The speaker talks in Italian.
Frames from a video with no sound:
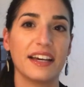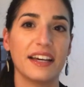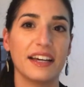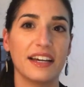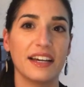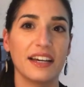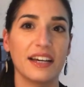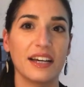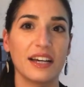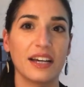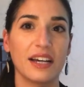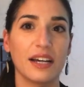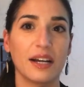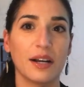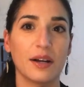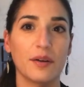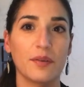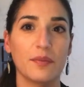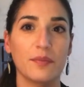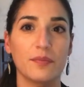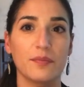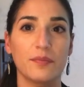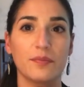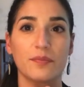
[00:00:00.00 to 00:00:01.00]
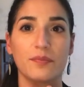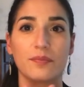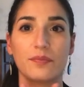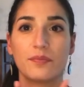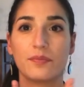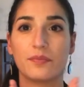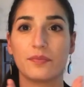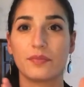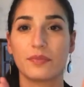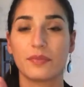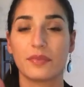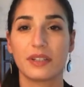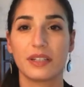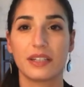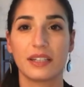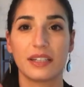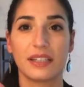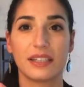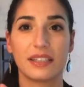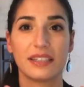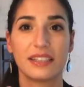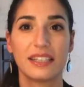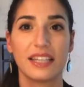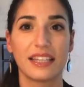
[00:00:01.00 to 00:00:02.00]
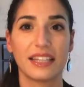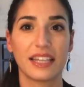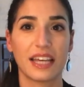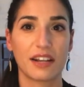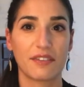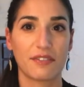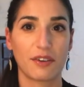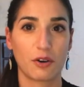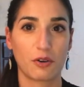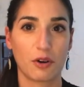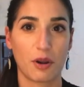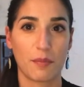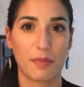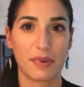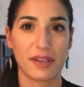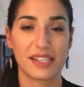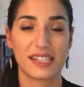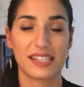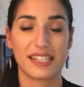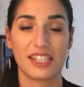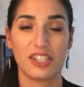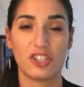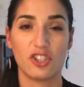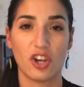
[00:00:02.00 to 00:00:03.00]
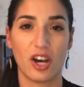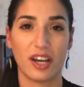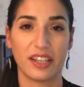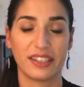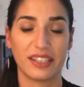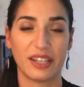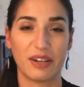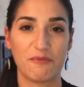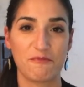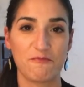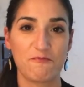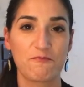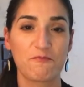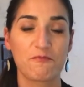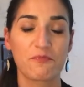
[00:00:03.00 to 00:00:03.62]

ehm, di andare a fare una passeggiata.